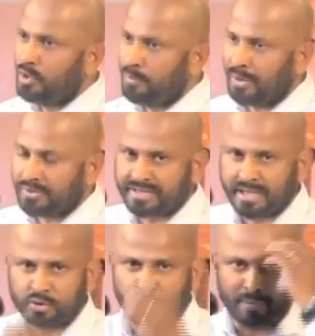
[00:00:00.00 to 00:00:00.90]
à allier
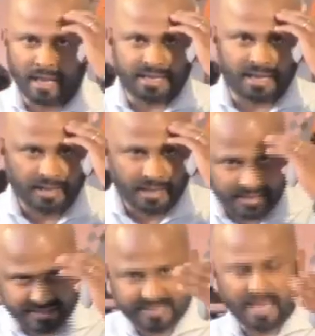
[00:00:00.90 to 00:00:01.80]
nos pensées d'une
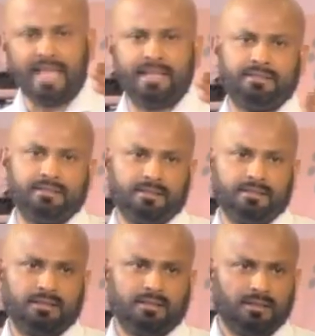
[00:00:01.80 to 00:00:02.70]
manière
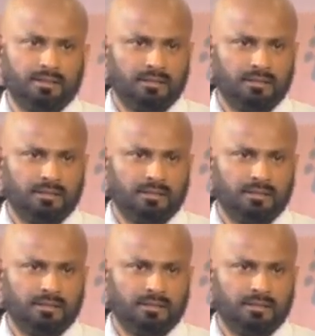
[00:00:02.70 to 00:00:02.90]
saine.